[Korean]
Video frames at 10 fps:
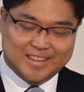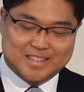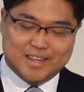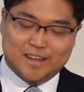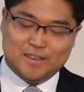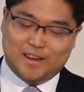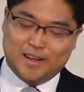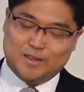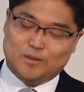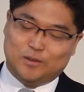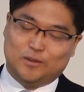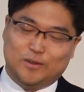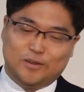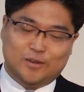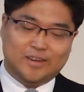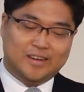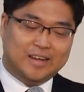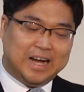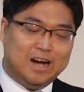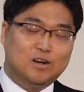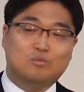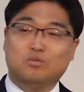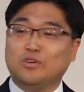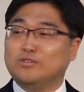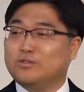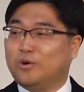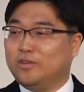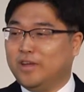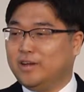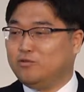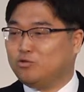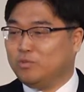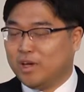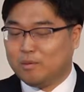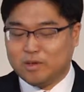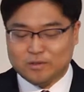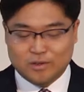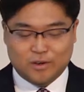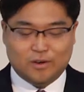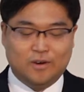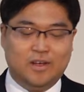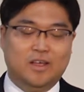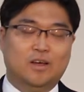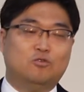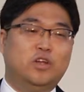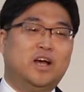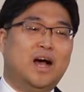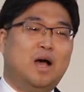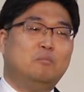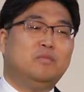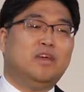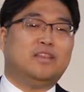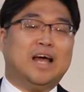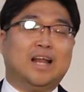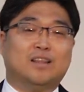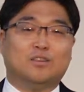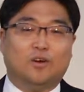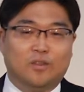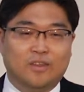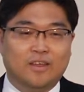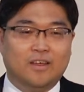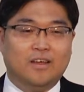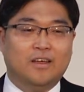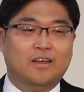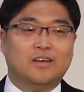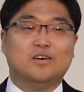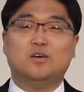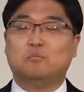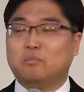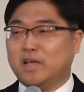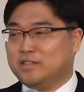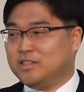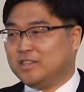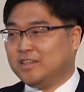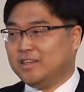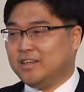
지난달에 있었던 가을 플러스 원데이를 준비하면서 우리가 함께 달았던 그 배지